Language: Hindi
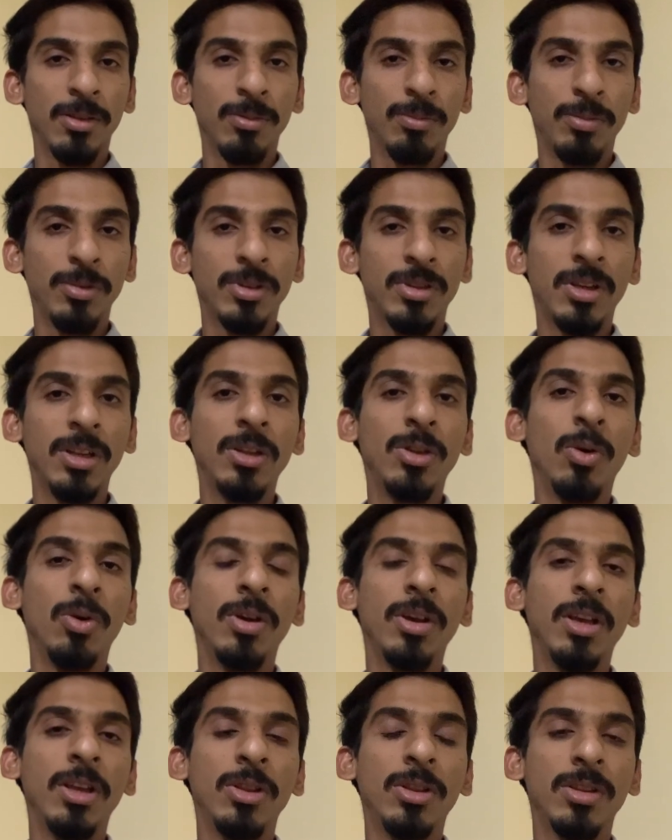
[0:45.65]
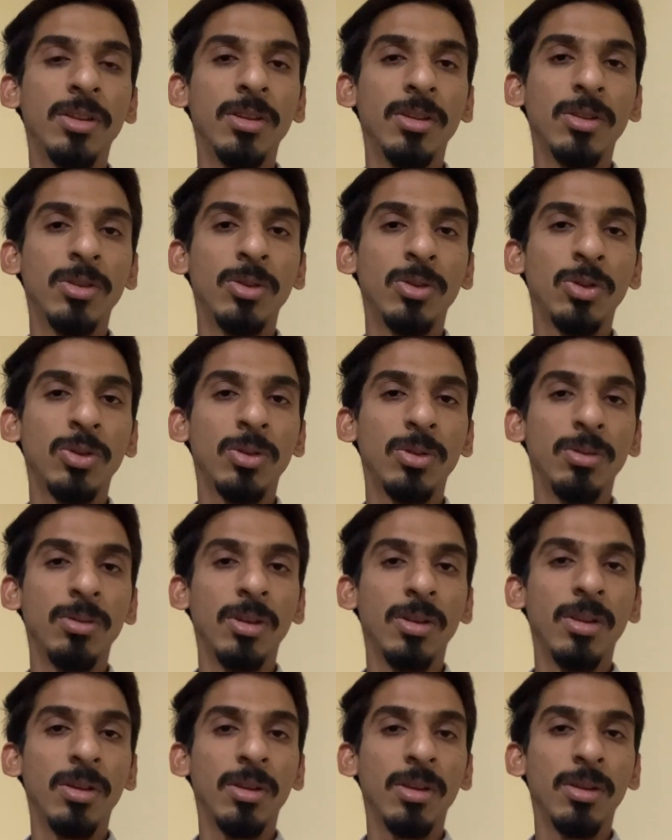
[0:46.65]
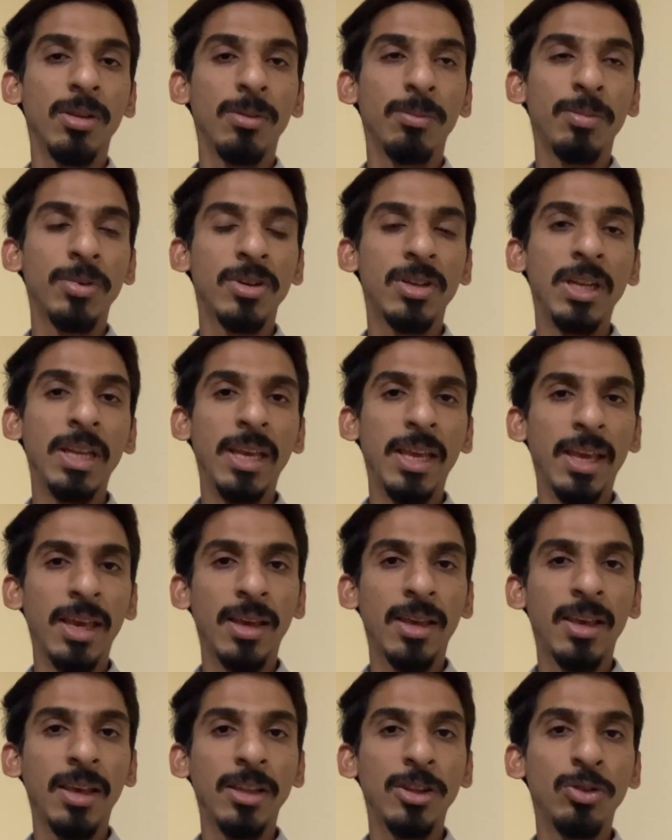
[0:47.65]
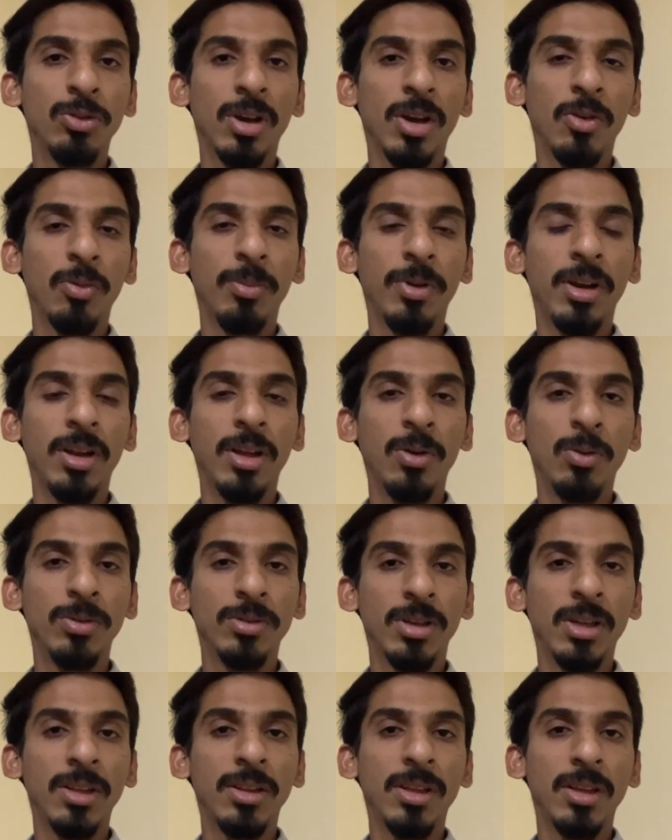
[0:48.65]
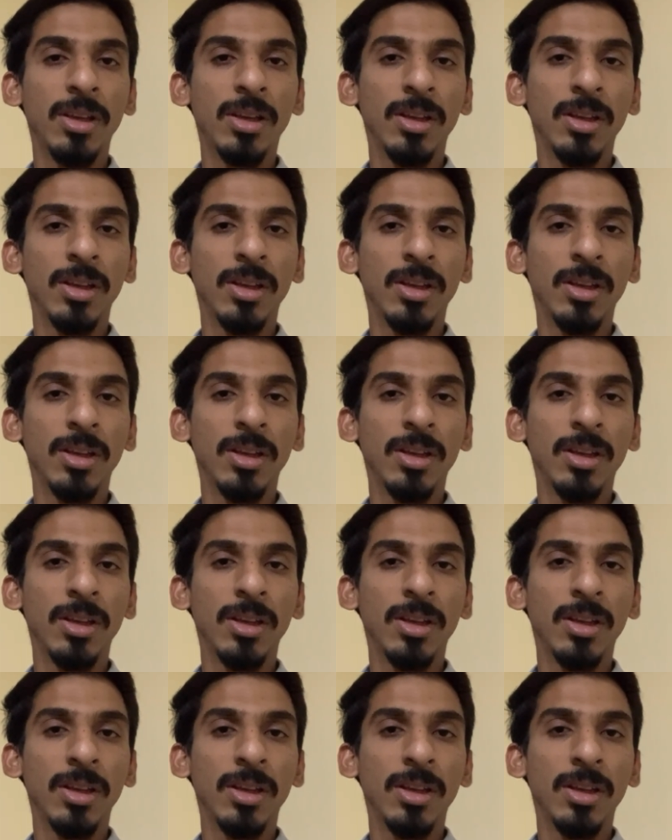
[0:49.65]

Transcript: पिछली दो ईद पिछली एक ईद जो है वो मेरी गुजरी थी